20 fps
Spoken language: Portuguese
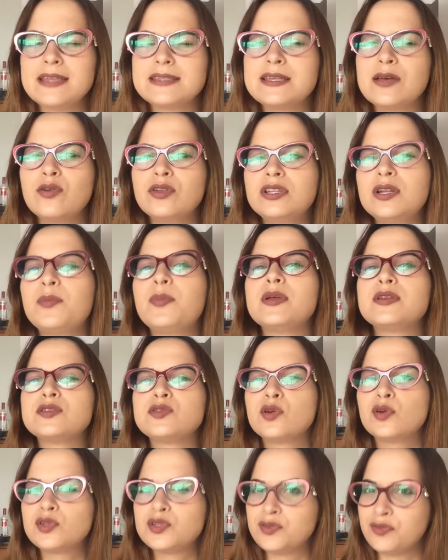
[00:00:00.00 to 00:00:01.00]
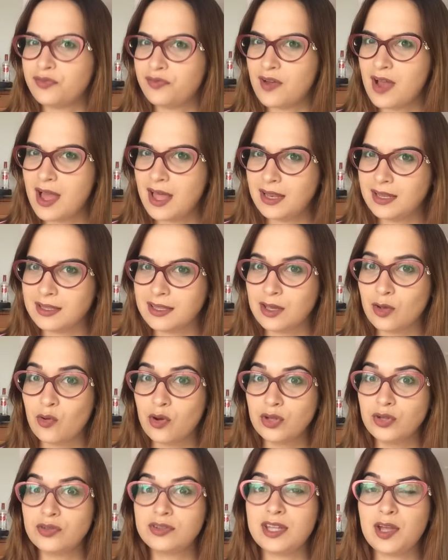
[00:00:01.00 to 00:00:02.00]
Essa outra pessoa te fala que
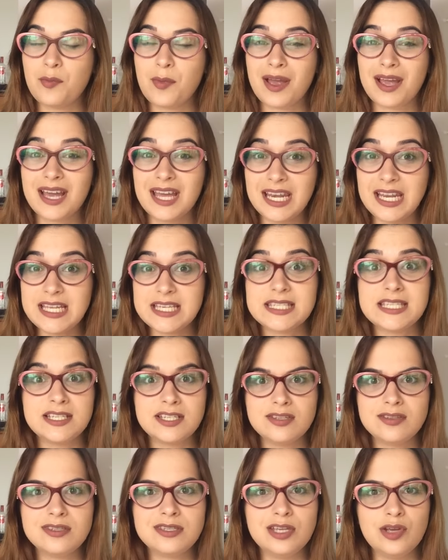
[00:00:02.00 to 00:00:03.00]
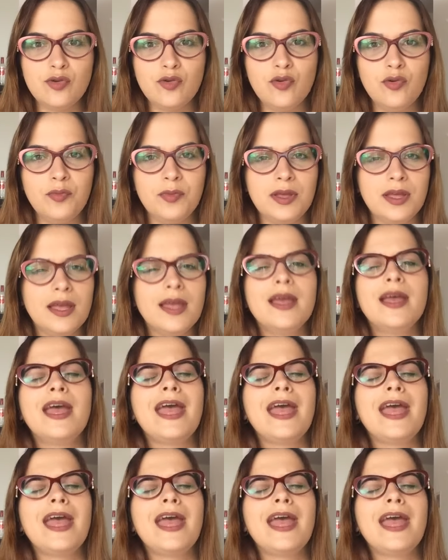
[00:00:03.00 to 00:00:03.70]
quando tem uma crise e de ciúme